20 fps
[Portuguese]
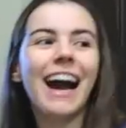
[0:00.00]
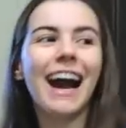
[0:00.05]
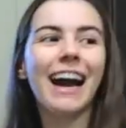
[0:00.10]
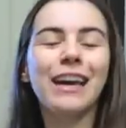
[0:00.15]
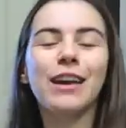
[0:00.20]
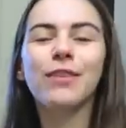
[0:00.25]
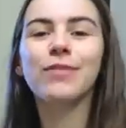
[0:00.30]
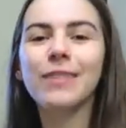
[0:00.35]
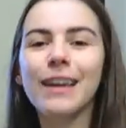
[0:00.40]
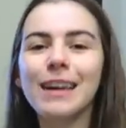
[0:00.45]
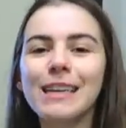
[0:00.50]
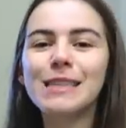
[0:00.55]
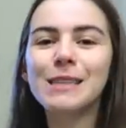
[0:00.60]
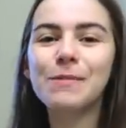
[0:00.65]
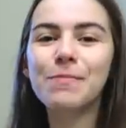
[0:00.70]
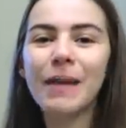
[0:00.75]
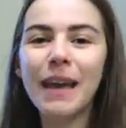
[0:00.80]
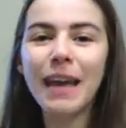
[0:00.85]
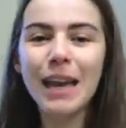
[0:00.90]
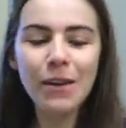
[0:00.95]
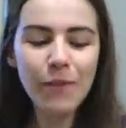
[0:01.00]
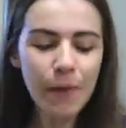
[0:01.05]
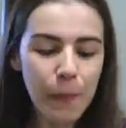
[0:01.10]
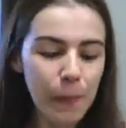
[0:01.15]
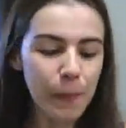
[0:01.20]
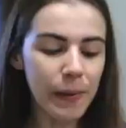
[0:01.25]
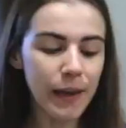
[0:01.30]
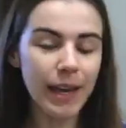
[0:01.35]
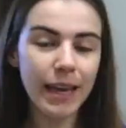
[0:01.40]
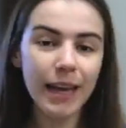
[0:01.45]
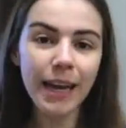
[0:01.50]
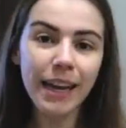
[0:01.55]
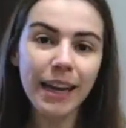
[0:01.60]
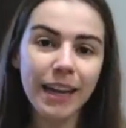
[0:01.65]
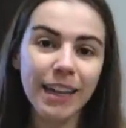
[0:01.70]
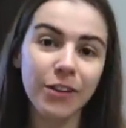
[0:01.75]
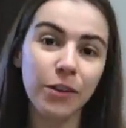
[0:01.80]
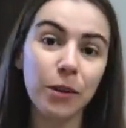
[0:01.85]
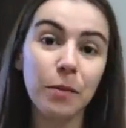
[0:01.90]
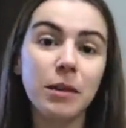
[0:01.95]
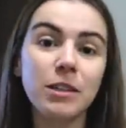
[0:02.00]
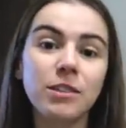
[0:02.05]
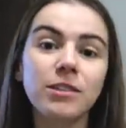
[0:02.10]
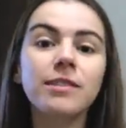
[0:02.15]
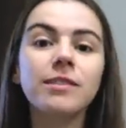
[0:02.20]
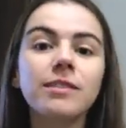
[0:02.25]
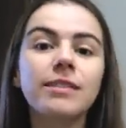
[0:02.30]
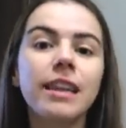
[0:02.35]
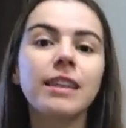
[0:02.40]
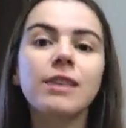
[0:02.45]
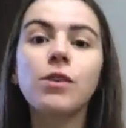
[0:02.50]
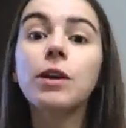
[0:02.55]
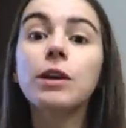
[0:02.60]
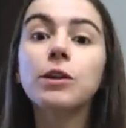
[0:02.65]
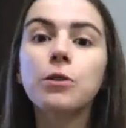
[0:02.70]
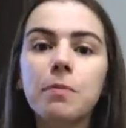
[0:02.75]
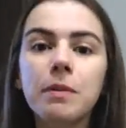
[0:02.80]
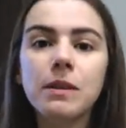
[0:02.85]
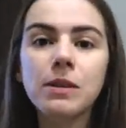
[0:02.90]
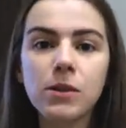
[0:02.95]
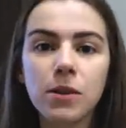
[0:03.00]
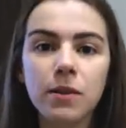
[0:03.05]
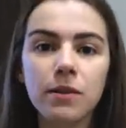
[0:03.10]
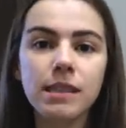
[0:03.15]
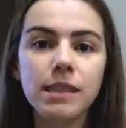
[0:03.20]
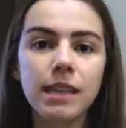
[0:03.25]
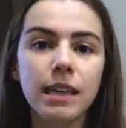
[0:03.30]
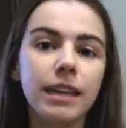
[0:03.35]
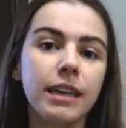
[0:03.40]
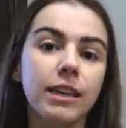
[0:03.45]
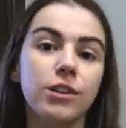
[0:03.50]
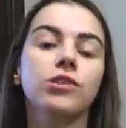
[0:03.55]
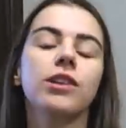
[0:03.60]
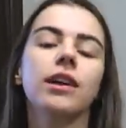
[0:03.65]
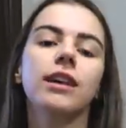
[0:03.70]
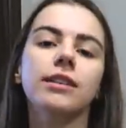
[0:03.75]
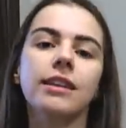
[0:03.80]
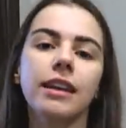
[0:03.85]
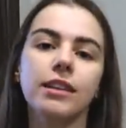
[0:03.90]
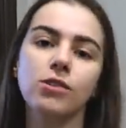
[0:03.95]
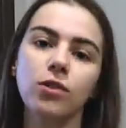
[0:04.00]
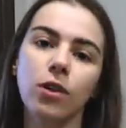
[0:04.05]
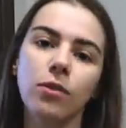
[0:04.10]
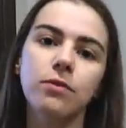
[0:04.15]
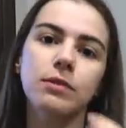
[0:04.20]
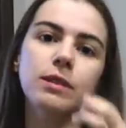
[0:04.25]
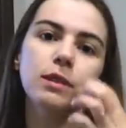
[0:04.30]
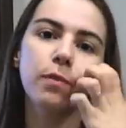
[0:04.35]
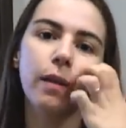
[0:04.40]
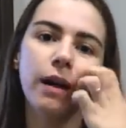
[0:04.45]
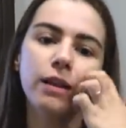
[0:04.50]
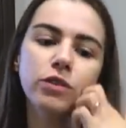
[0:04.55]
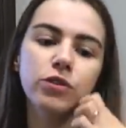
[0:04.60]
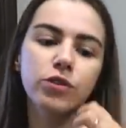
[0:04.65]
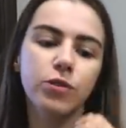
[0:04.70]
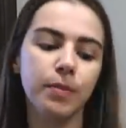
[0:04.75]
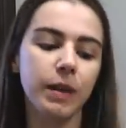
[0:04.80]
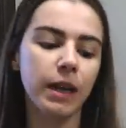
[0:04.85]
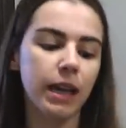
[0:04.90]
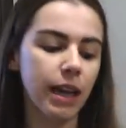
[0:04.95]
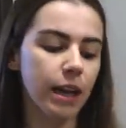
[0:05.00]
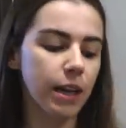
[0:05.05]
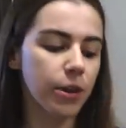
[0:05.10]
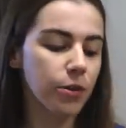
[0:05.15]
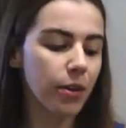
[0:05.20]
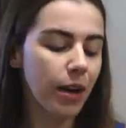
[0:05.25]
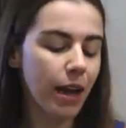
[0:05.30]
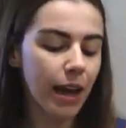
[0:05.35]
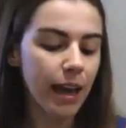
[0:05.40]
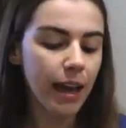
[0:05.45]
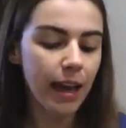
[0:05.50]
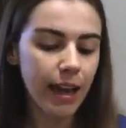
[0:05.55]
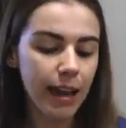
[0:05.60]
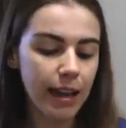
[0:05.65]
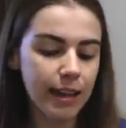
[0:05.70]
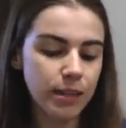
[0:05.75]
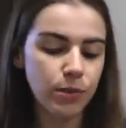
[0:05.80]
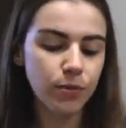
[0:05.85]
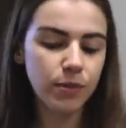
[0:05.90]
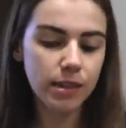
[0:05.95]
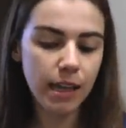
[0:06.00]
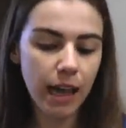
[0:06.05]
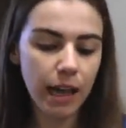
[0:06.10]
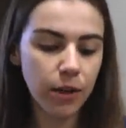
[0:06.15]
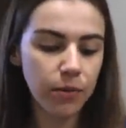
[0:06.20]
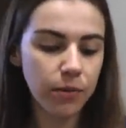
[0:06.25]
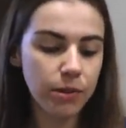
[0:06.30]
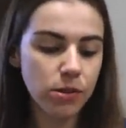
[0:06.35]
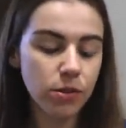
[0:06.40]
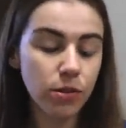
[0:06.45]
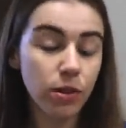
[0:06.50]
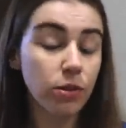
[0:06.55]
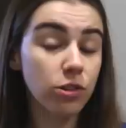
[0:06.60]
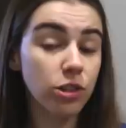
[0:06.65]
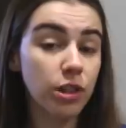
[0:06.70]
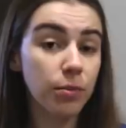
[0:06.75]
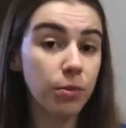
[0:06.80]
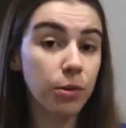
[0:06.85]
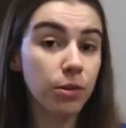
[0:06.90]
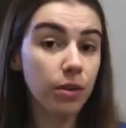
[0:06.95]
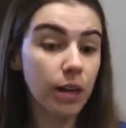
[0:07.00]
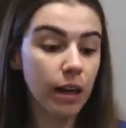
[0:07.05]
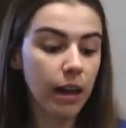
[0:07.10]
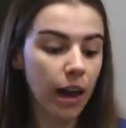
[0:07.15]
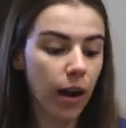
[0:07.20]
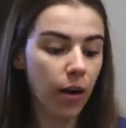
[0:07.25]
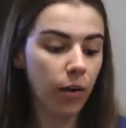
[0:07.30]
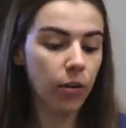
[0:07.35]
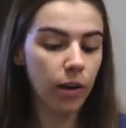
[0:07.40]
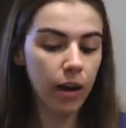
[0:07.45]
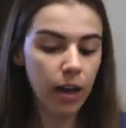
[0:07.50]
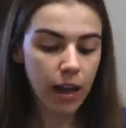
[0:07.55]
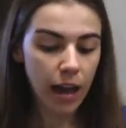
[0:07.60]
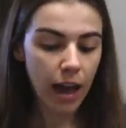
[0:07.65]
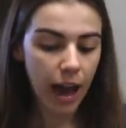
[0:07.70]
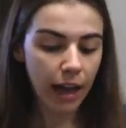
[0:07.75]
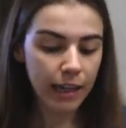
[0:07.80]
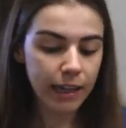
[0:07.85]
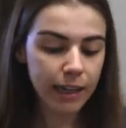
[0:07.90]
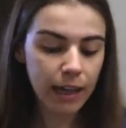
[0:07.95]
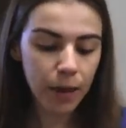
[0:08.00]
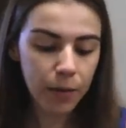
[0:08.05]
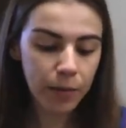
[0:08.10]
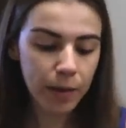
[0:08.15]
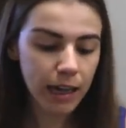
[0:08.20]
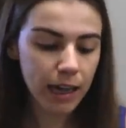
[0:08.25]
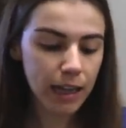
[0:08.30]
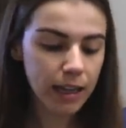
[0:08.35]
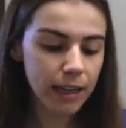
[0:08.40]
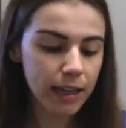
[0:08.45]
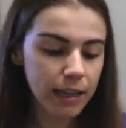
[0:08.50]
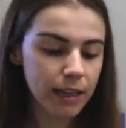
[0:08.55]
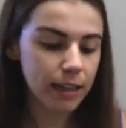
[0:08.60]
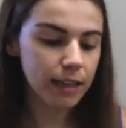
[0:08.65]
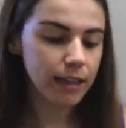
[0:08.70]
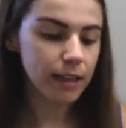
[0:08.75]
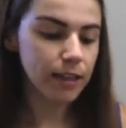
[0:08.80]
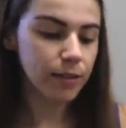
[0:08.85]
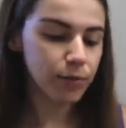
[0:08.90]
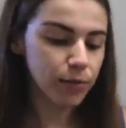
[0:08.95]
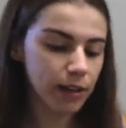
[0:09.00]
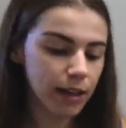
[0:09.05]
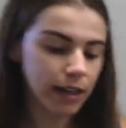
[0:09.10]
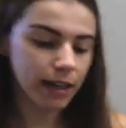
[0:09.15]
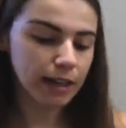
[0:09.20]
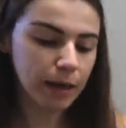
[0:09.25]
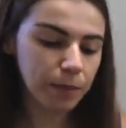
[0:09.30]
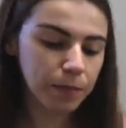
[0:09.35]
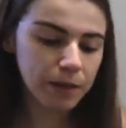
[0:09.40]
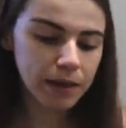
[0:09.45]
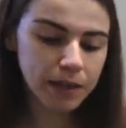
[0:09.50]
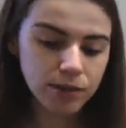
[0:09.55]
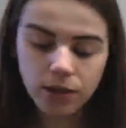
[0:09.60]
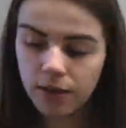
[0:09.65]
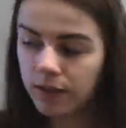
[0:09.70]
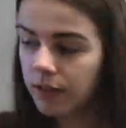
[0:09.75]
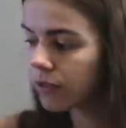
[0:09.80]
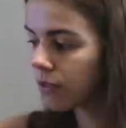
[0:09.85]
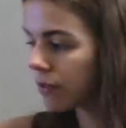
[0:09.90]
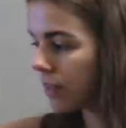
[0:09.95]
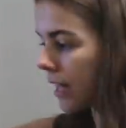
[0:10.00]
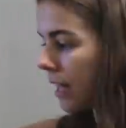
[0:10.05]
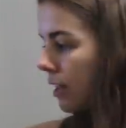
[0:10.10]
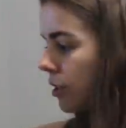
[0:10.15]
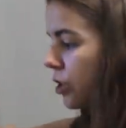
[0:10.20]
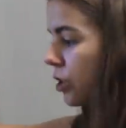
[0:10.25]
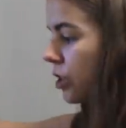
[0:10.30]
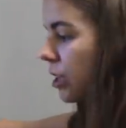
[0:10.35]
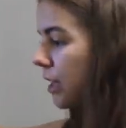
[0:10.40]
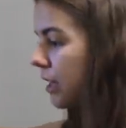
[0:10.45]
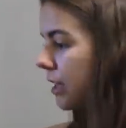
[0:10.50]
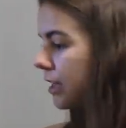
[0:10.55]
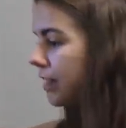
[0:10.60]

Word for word: Aqui fica espelho e pia, então imagina se tem oito pessoas aqui, já que tem só um espaço de banheiro, eles fizeram isso que eu achei muito legal. Aqui é uma galera fica na pia escovando o dente,